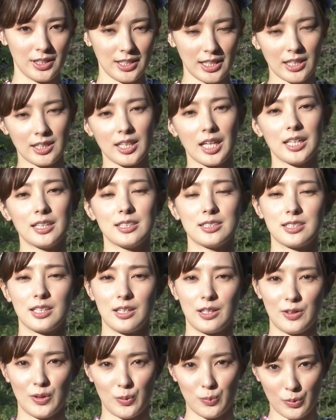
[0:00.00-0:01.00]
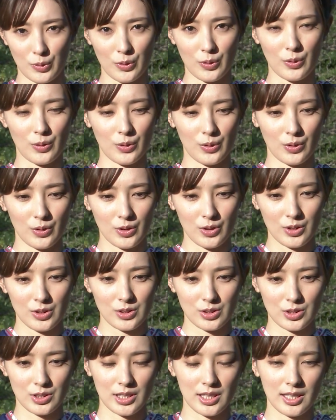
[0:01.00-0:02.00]
やったんですけれども
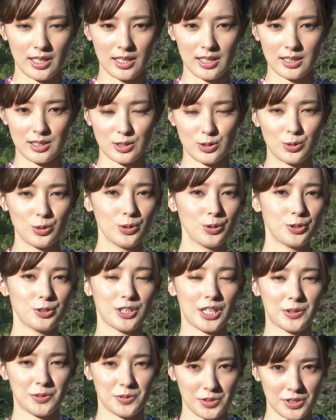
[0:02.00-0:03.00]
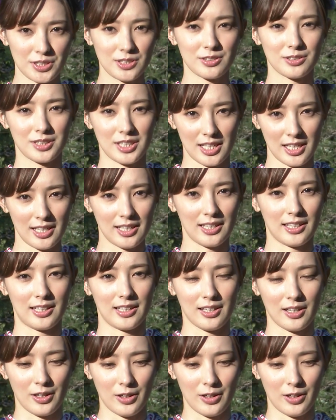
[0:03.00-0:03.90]
それがすごく楽しくて